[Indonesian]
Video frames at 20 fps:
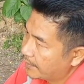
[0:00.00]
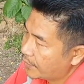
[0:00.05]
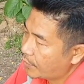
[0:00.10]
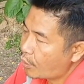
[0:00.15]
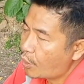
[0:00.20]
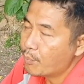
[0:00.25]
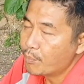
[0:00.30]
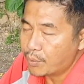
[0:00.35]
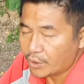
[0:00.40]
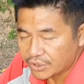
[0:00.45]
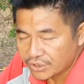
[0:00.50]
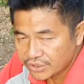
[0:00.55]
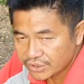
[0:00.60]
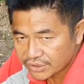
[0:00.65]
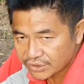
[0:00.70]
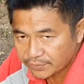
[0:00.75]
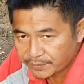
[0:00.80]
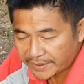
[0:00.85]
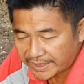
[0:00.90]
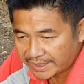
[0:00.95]
kompos,
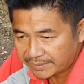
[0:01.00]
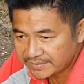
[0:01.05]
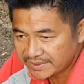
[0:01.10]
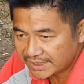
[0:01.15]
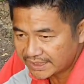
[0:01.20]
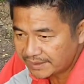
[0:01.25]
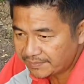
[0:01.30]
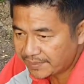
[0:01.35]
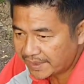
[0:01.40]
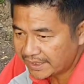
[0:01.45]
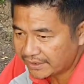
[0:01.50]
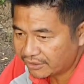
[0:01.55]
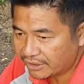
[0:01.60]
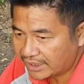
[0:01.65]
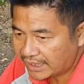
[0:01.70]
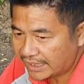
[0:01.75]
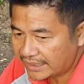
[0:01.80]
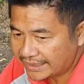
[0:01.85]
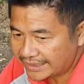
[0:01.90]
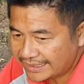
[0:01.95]
supaya menjadi bahan
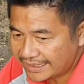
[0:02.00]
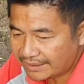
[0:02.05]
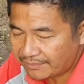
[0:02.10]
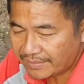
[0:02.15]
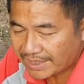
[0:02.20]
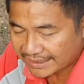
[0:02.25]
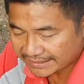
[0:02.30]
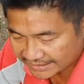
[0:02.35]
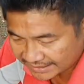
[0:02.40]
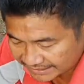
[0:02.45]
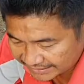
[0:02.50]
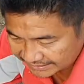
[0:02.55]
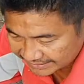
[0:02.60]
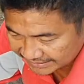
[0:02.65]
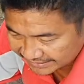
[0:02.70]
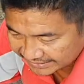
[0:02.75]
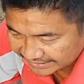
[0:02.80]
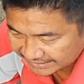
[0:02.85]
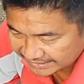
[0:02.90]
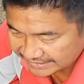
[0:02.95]
organik yang matang
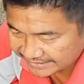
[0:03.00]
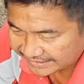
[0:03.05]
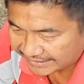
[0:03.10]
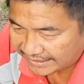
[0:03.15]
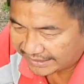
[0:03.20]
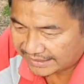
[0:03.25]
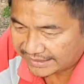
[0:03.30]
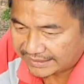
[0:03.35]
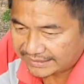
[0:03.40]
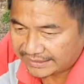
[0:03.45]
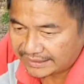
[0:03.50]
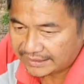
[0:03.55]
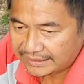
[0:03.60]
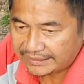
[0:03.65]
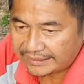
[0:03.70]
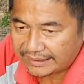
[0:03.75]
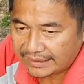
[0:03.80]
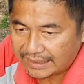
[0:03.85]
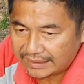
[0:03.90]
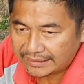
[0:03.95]
sehingga nanti
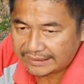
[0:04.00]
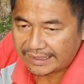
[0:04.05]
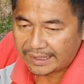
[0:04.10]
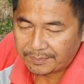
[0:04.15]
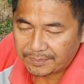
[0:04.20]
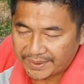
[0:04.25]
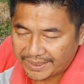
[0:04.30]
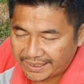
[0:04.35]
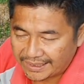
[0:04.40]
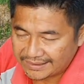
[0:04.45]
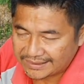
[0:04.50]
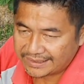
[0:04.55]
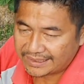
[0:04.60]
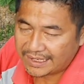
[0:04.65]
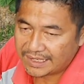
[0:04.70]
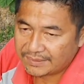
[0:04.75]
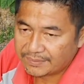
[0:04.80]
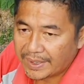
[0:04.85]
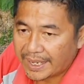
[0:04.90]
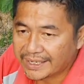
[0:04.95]
ketika
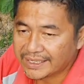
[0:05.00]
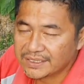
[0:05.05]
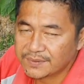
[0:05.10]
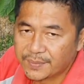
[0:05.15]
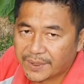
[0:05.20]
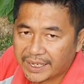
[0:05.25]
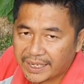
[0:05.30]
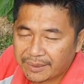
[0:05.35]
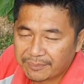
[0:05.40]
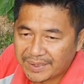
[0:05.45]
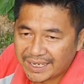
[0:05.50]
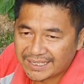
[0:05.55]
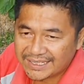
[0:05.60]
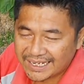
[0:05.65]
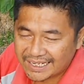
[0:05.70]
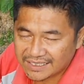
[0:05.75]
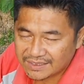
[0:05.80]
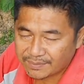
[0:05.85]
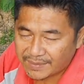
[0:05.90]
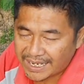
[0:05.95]
diaplikasikan baik sebagai media
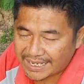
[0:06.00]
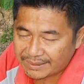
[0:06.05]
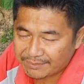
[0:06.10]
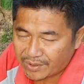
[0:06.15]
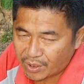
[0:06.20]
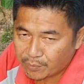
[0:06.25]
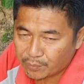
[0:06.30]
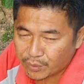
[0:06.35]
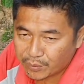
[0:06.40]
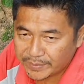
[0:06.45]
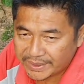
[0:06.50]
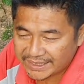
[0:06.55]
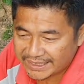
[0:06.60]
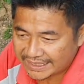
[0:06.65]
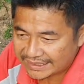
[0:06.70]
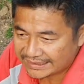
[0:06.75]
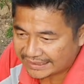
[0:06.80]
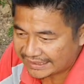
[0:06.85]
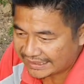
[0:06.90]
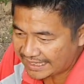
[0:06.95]
semai maupun
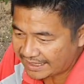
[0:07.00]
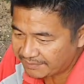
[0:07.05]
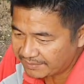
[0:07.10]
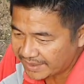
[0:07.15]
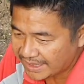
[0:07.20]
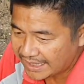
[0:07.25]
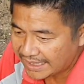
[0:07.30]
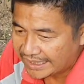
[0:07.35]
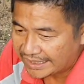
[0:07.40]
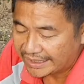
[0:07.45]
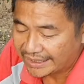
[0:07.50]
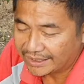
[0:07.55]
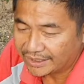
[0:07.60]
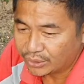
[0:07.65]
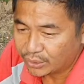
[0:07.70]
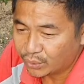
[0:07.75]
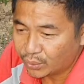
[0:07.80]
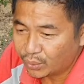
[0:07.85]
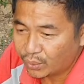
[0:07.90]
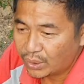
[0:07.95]
media tanam
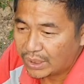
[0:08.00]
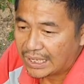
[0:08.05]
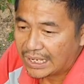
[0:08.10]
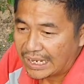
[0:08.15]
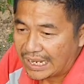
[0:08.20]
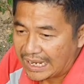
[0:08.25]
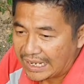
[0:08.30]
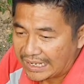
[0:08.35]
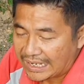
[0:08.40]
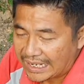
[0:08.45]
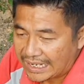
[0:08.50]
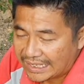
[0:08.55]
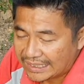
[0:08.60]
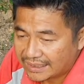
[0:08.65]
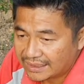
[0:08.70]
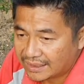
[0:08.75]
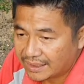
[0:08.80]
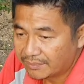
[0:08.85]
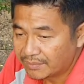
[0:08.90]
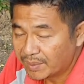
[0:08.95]
itu akan
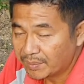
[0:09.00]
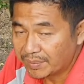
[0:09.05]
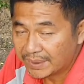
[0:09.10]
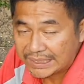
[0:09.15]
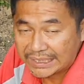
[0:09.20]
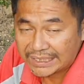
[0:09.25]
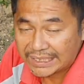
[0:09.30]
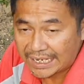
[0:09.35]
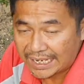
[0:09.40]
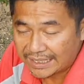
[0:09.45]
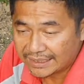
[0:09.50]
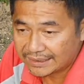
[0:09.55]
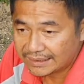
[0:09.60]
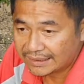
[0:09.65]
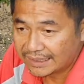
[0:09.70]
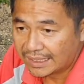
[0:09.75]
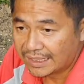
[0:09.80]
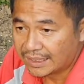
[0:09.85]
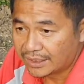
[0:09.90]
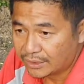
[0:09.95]
memberikan
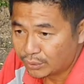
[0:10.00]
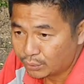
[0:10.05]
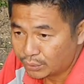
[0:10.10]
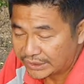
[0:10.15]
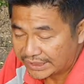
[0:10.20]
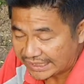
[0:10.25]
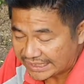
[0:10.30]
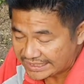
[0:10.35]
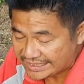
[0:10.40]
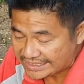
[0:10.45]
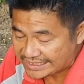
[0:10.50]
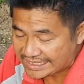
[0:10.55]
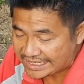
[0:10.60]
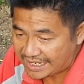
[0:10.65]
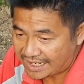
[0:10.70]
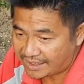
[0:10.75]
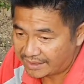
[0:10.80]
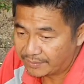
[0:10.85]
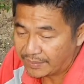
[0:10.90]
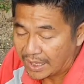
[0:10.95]
nutrisi
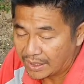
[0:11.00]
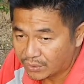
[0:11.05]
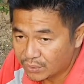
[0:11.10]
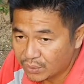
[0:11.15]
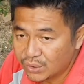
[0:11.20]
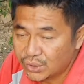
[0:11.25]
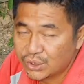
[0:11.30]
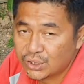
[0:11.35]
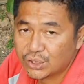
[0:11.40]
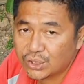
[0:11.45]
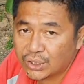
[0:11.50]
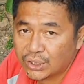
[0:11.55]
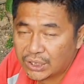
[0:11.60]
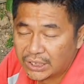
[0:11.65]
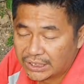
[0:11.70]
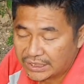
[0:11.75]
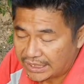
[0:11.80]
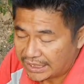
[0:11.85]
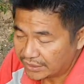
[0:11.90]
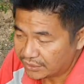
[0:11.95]
yang bagus
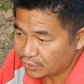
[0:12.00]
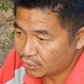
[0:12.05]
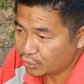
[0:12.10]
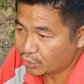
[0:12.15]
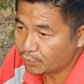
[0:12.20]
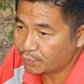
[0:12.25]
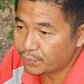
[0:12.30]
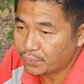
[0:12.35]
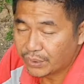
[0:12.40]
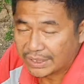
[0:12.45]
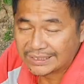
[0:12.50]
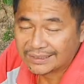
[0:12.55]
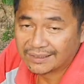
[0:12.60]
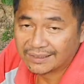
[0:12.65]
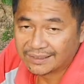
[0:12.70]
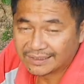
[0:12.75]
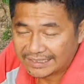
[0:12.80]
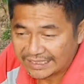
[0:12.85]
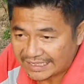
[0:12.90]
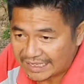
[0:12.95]
yang cukup buat
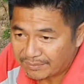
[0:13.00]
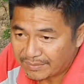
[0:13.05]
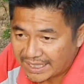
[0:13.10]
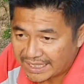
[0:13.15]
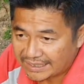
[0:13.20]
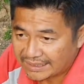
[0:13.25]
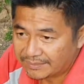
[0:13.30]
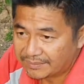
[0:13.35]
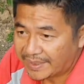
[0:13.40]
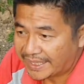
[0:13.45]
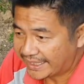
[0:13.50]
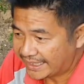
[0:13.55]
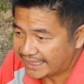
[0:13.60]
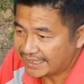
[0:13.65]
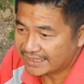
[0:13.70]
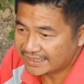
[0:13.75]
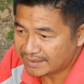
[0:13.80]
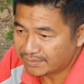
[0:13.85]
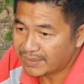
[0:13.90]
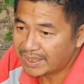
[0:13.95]
tanaman baik yang
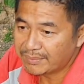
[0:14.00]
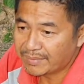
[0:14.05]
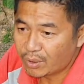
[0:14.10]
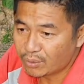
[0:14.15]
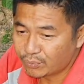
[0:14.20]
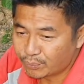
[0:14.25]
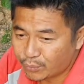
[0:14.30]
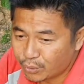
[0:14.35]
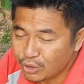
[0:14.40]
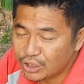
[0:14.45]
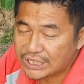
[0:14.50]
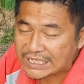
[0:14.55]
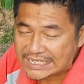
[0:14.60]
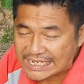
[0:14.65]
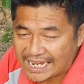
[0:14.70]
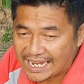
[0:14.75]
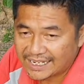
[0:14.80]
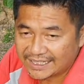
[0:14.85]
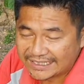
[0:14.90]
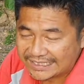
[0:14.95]
disemai maupun
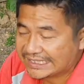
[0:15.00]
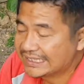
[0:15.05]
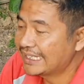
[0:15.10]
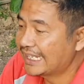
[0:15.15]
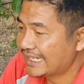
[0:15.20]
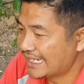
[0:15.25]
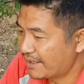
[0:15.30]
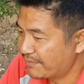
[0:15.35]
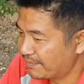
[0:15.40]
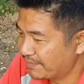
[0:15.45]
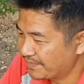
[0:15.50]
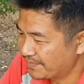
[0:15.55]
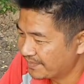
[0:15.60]
yang ditanam.